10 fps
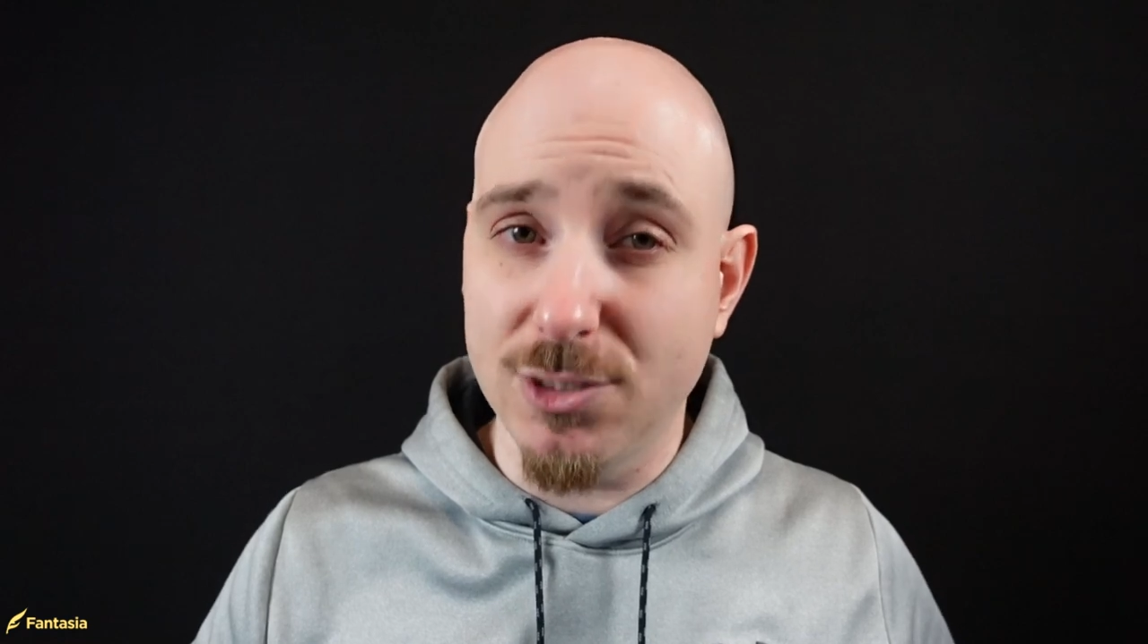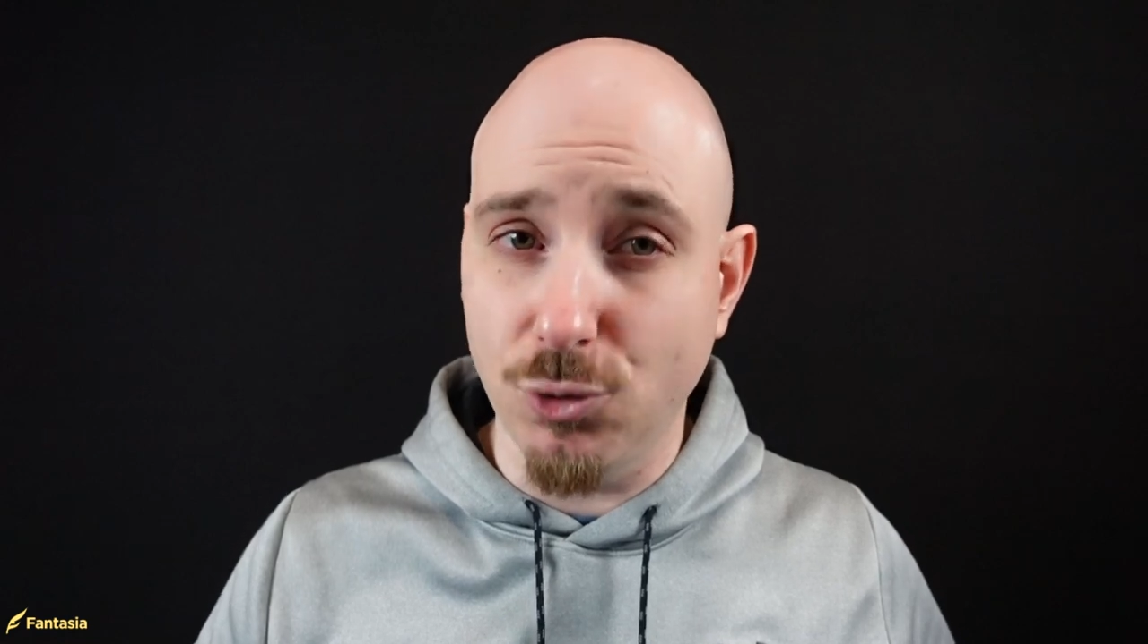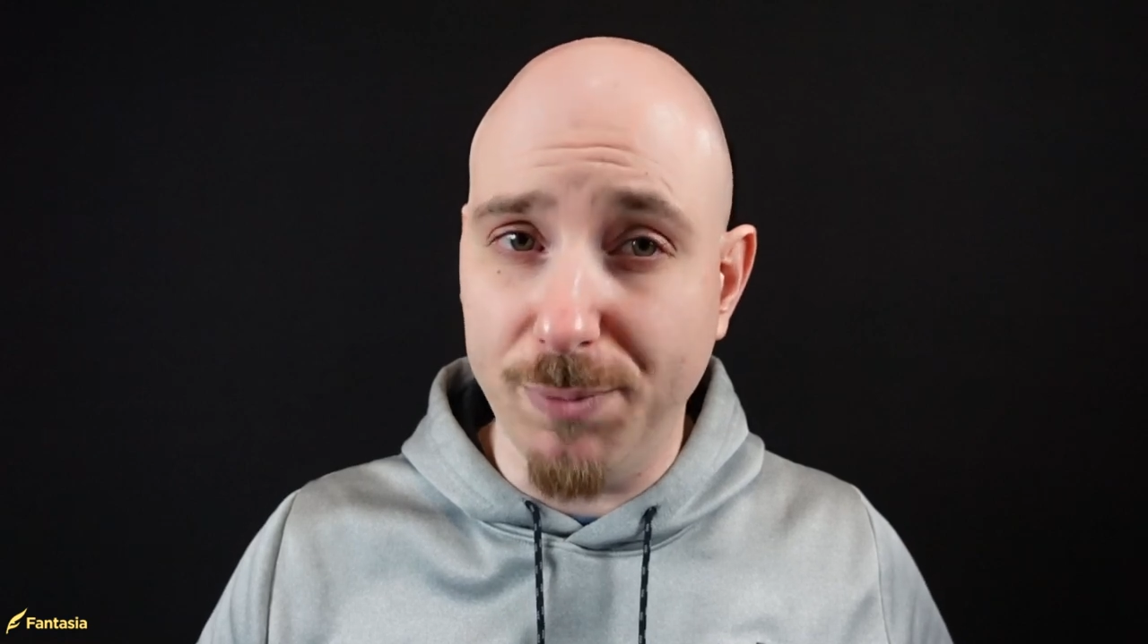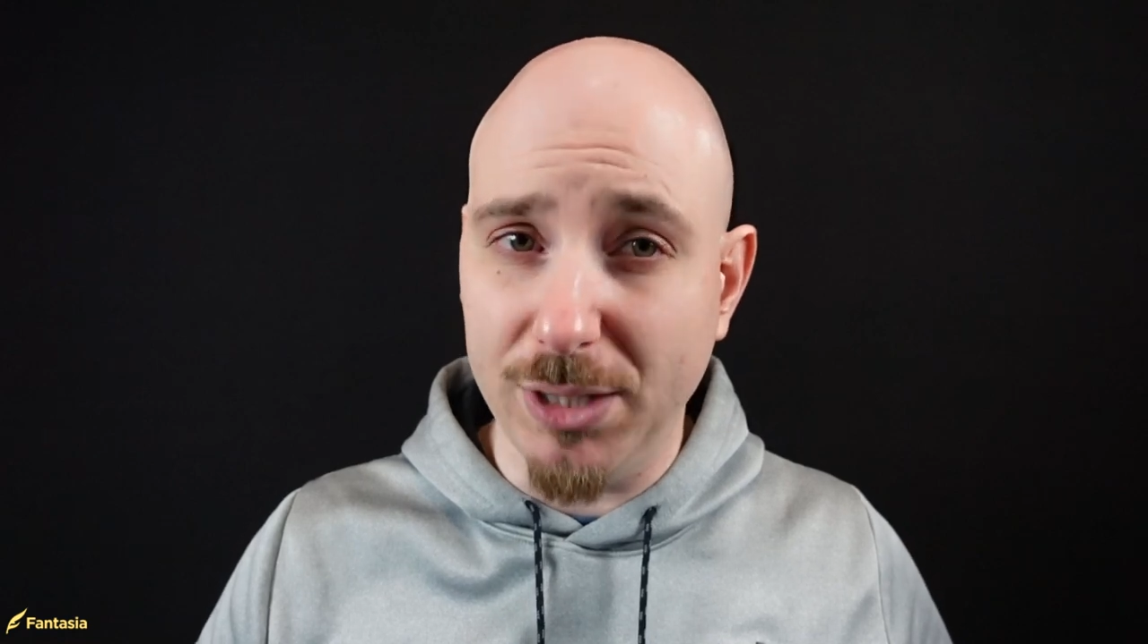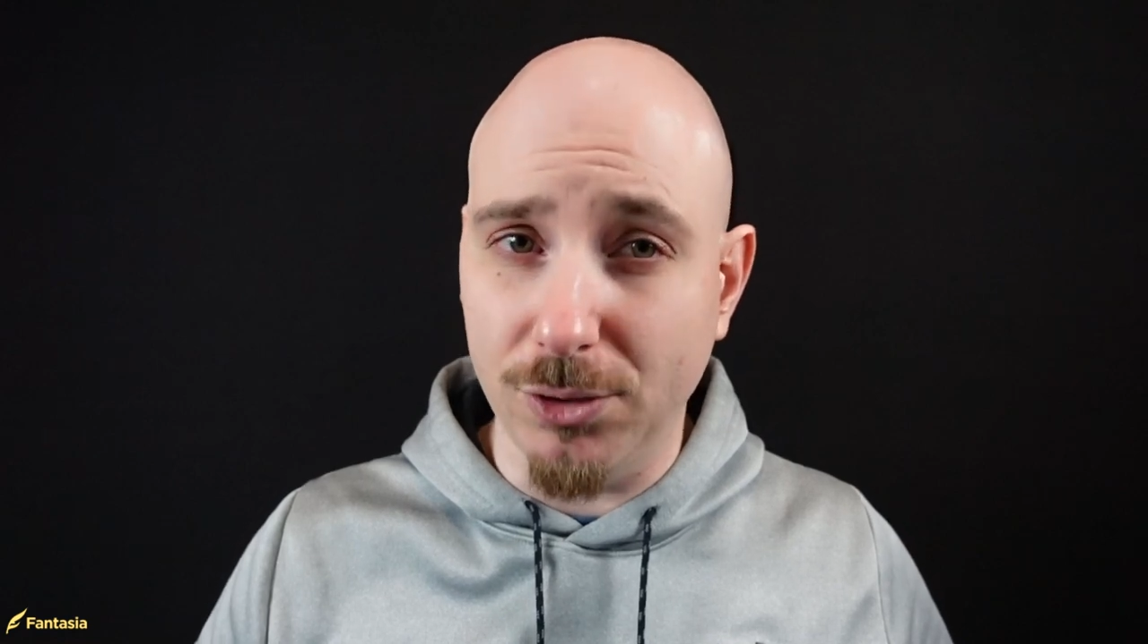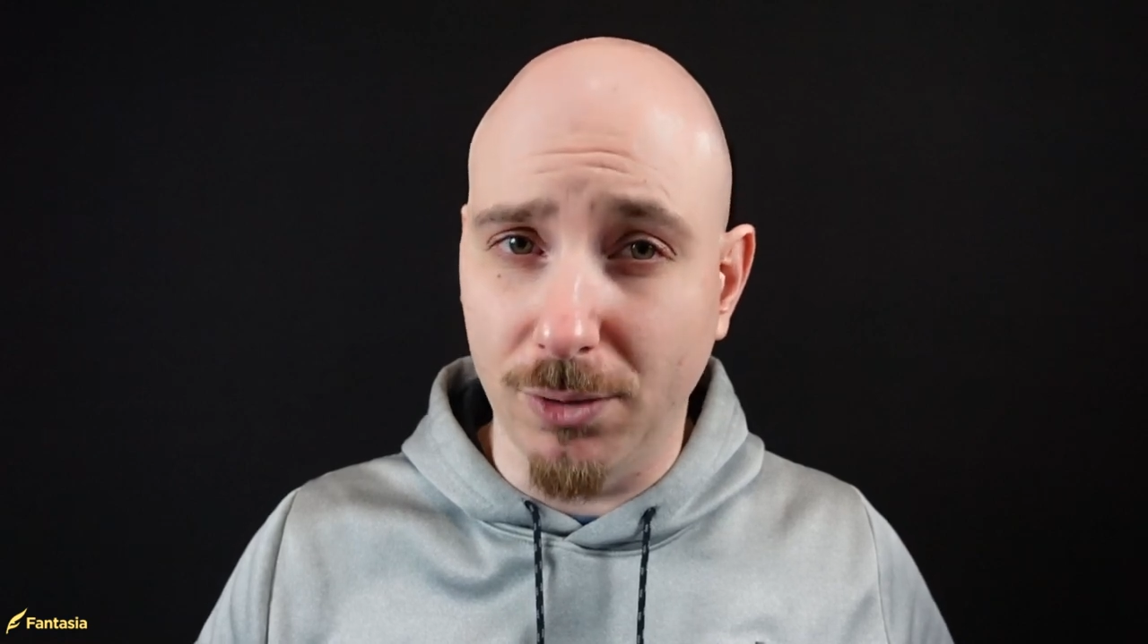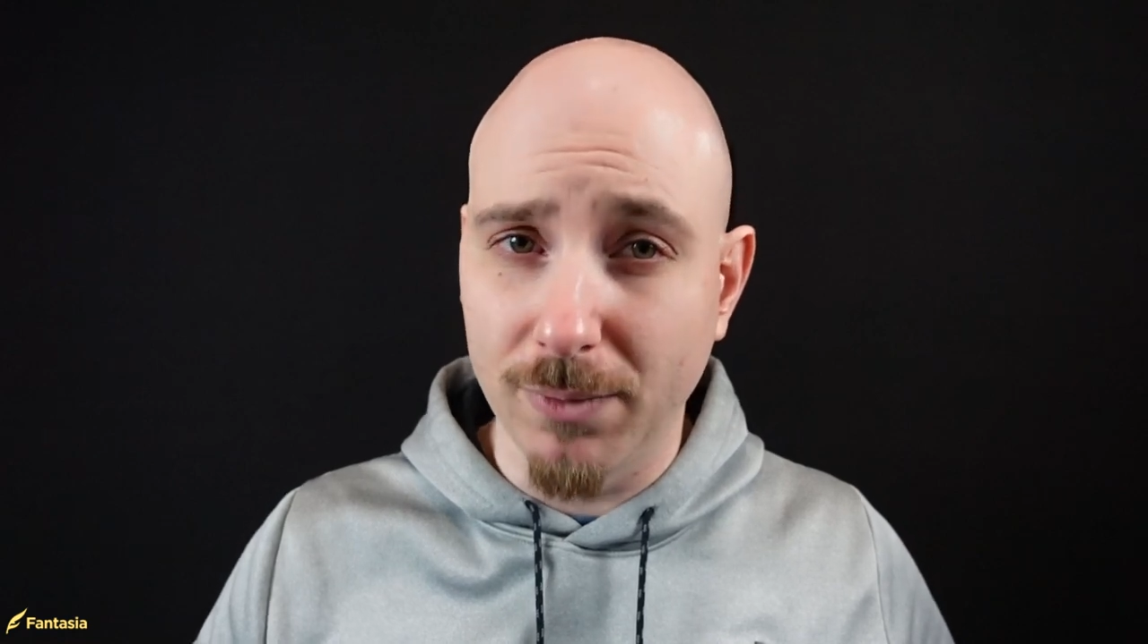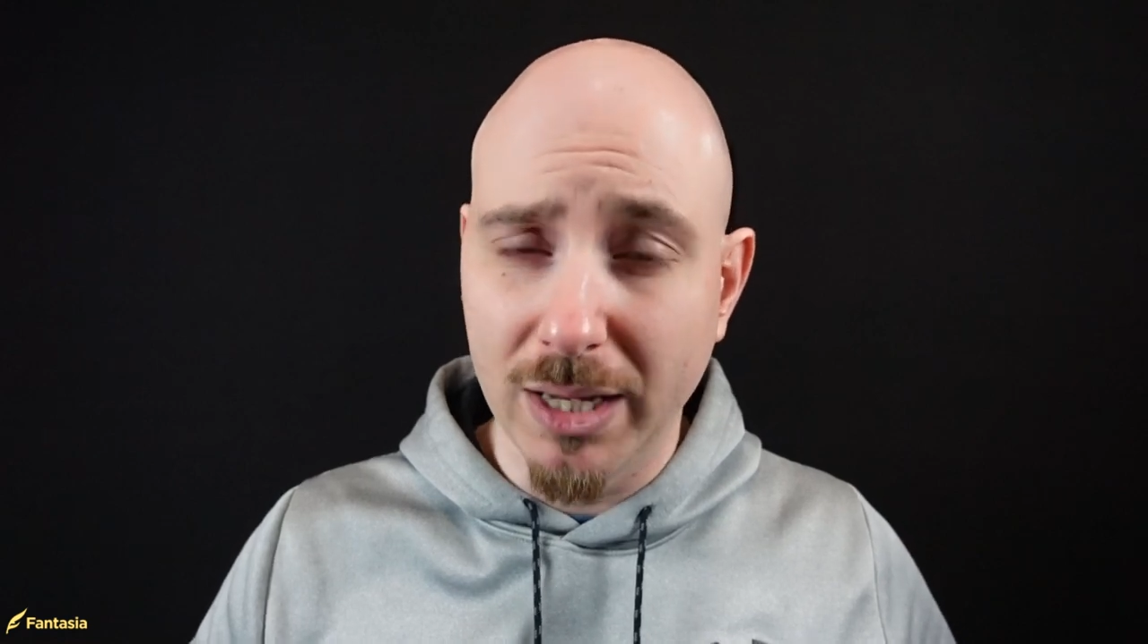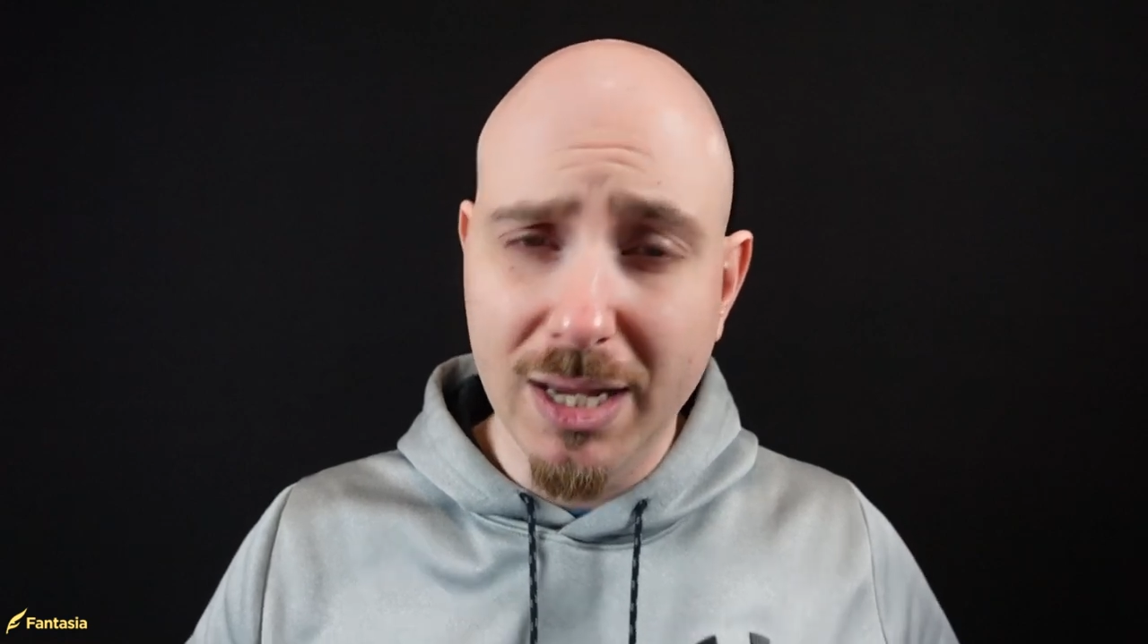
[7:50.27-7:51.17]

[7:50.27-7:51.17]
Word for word: stupito.